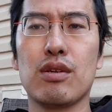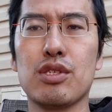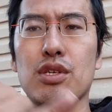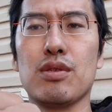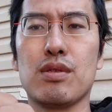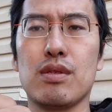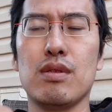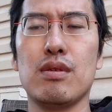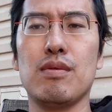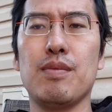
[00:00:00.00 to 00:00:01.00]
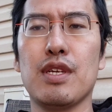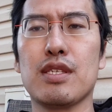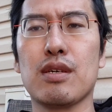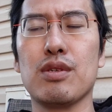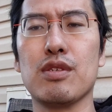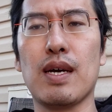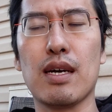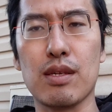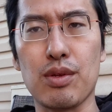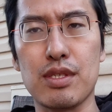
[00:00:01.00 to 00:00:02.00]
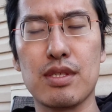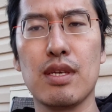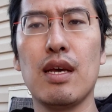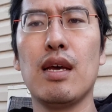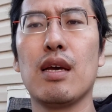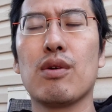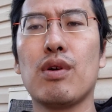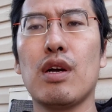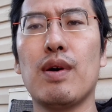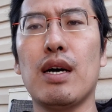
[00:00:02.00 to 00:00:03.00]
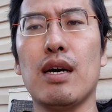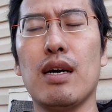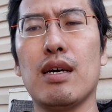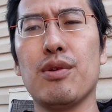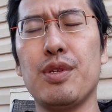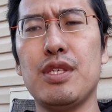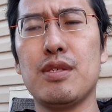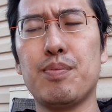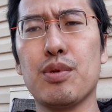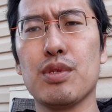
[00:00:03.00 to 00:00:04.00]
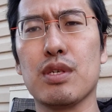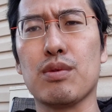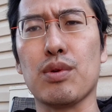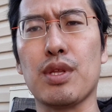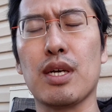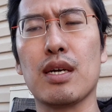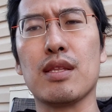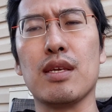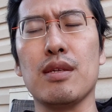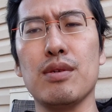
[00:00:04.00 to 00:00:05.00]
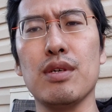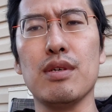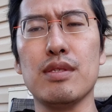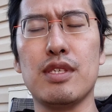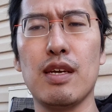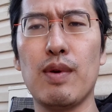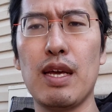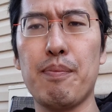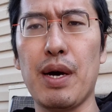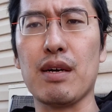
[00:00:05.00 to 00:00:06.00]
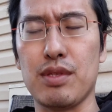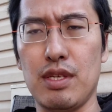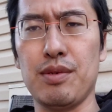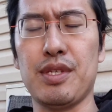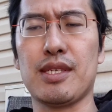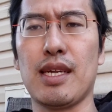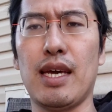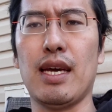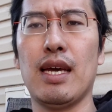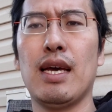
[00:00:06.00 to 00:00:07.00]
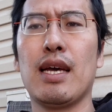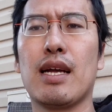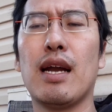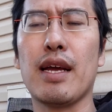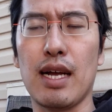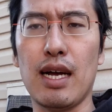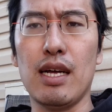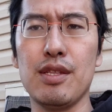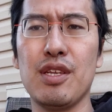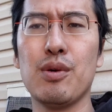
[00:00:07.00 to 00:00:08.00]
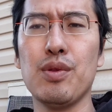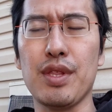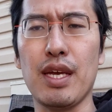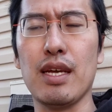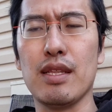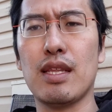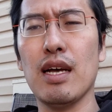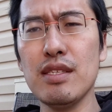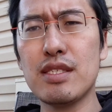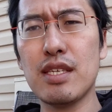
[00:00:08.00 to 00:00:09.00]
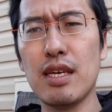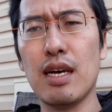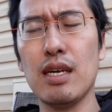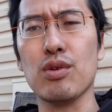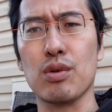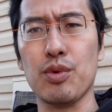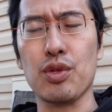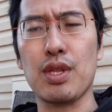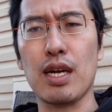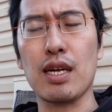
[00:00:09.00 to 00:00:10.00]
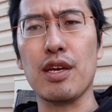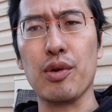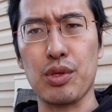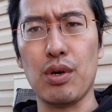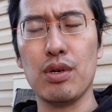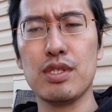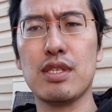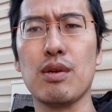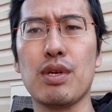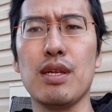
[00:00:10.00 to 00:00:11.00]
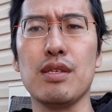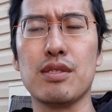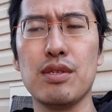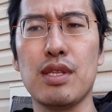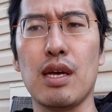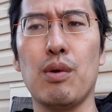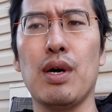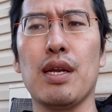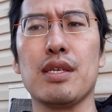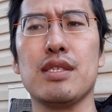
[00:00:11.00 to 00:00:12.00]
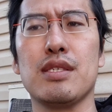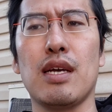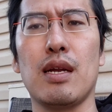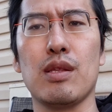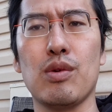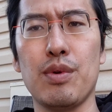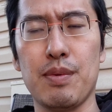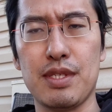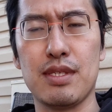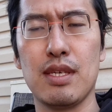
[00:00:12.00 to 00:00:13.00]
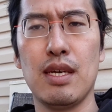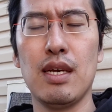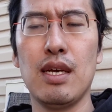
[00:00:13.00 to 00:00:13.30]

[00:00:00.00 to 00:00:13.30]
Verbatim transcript: 九州皆さんこんにちは加藤です今回はあの虹次プロジェクトを手掛けている j y パークっていうんですかね彼が日本で男性アイドルも手掛けようとしてる件についてお話ししたいなと思います